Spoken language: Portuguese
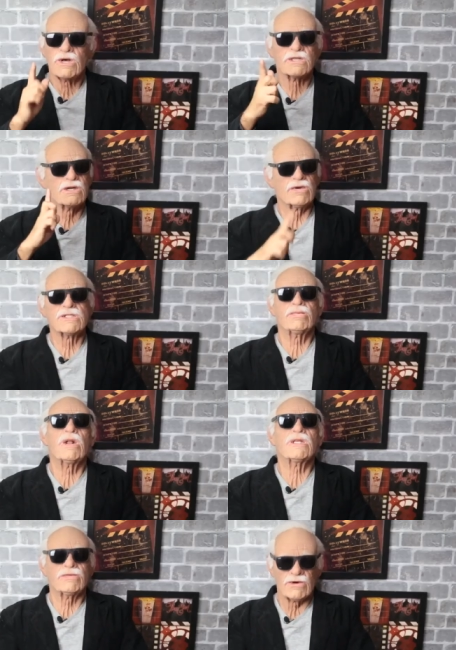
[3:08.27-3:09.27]
Através de
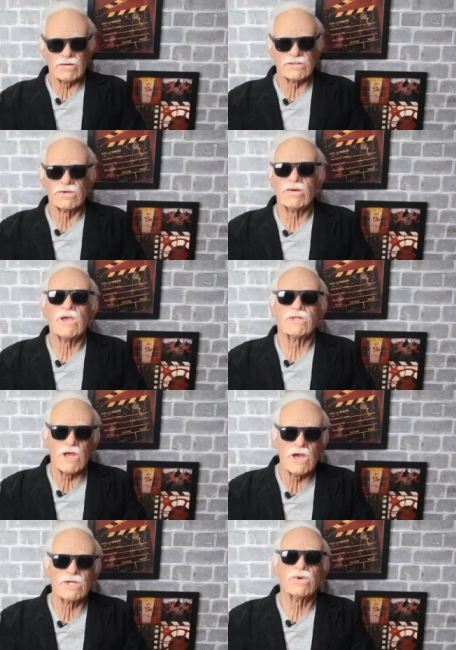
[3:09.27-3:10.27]
plataformas como a
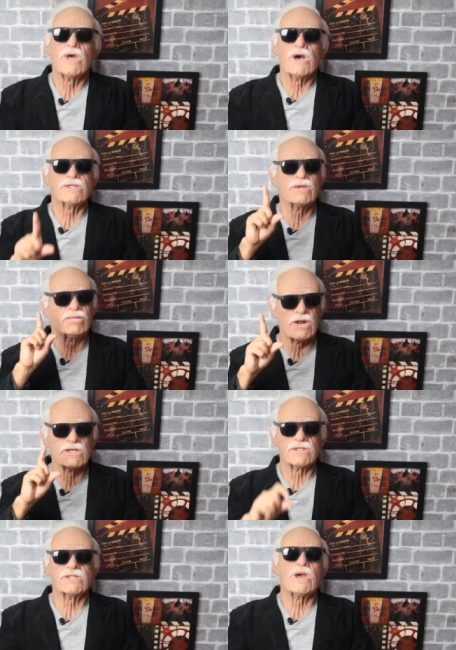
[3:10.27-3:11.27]
Ethereum, as
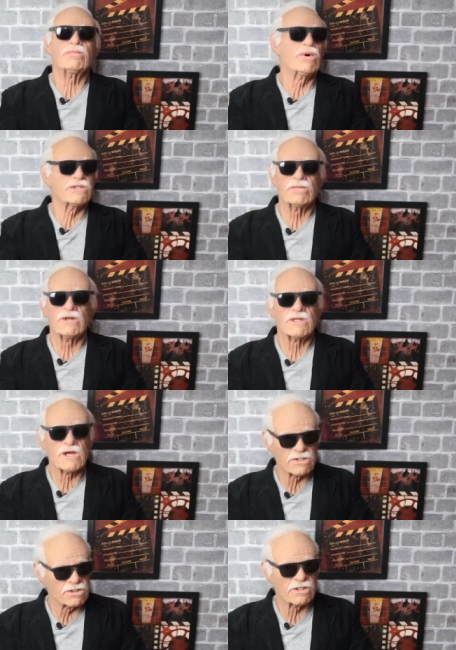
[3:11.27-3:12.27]
empresas têm a
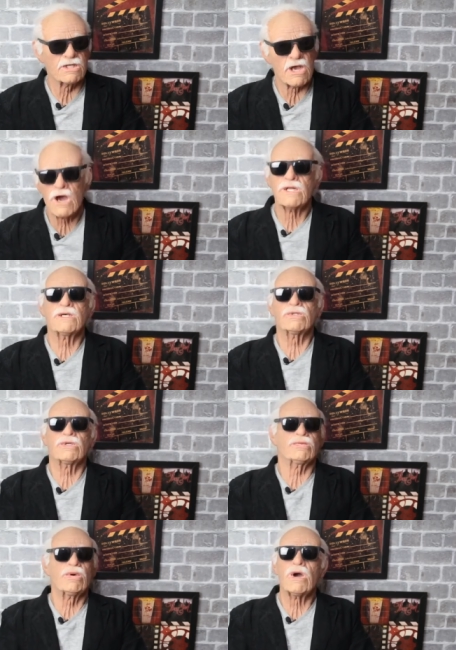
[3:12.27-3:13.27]
possibilidade de criarem as
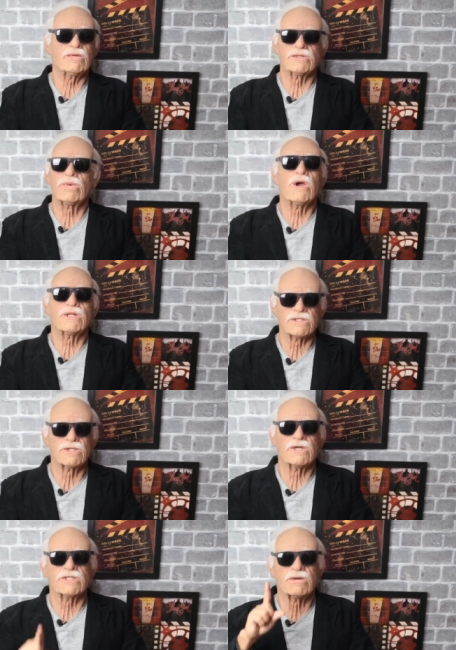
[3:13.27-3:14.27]
suas próprias moedas
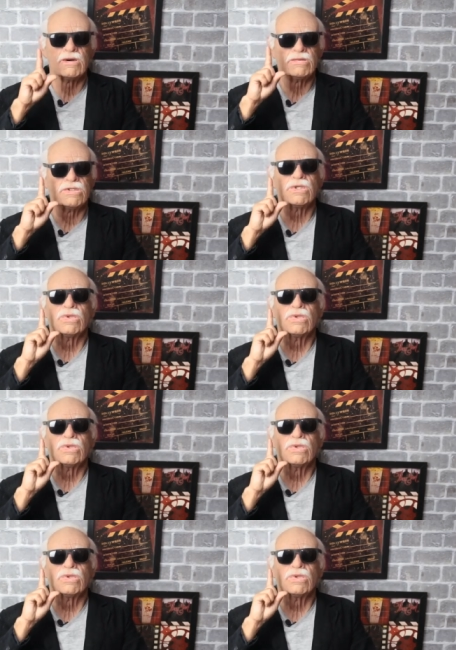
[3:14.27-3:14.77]
que nós chamamos de